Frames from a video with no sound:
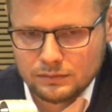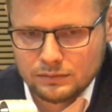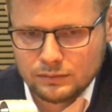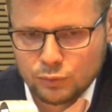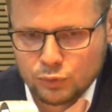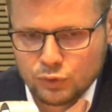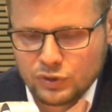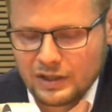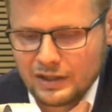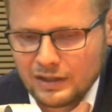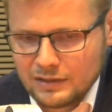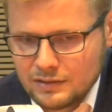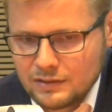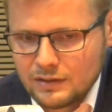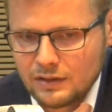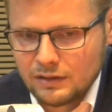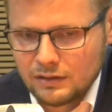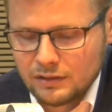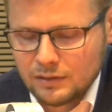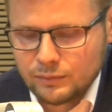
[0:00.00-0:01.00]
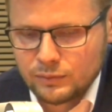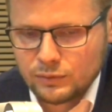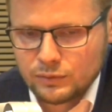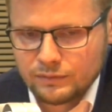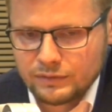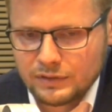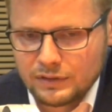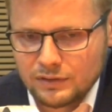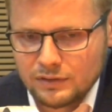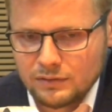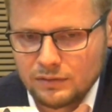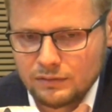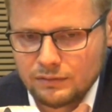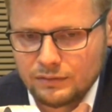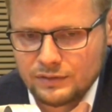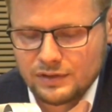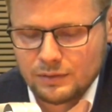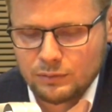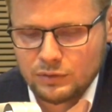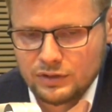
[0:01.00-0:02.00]
e, już teraz nie, ale wtedy
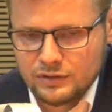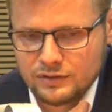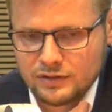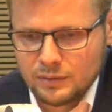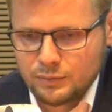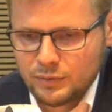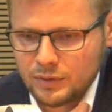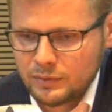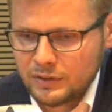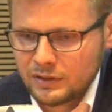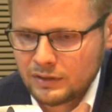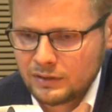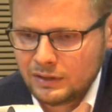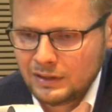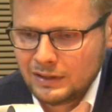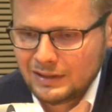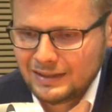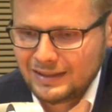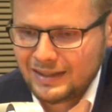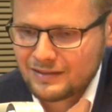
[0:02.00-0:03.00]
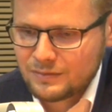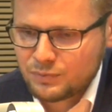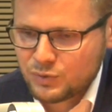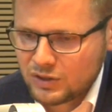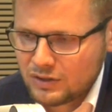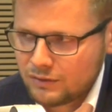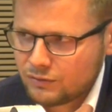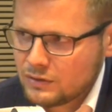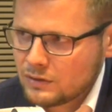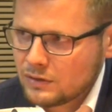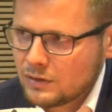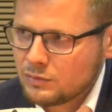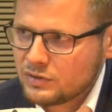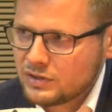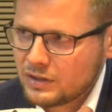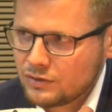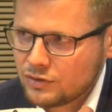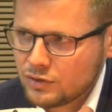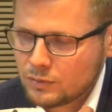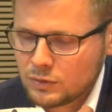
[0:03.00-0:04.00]
wiceminister Piebiak jest przede wszystkim
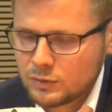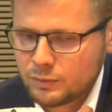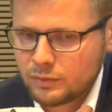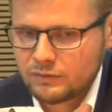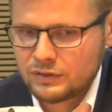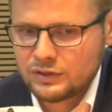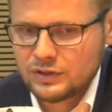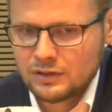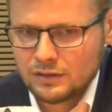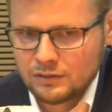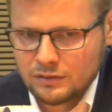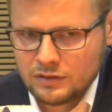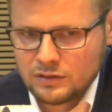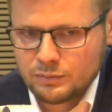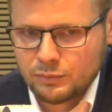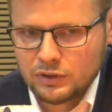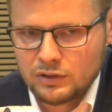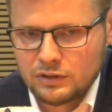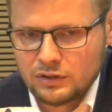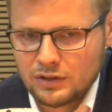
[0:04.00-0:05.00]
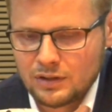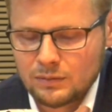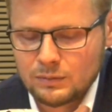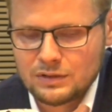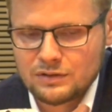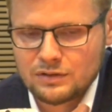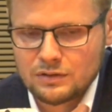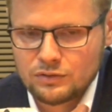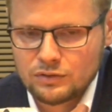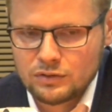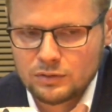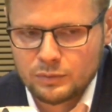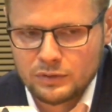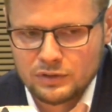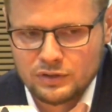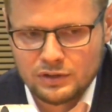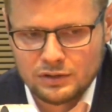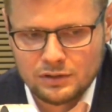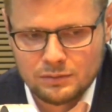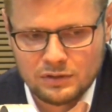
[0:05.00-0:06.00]
sędzią odpowiedzialnym, nie jest politykiem, jest sędzią
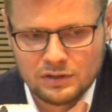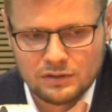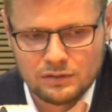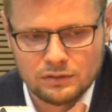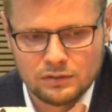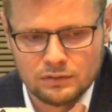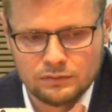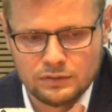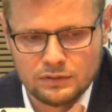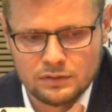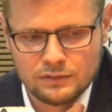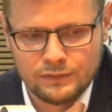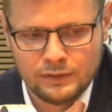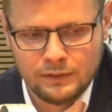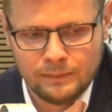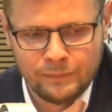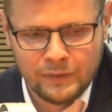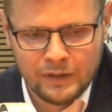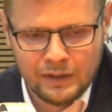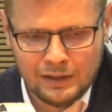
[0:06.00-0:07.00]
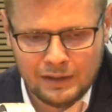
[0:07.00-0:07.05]
odpowiedzialnym za sądownictwo.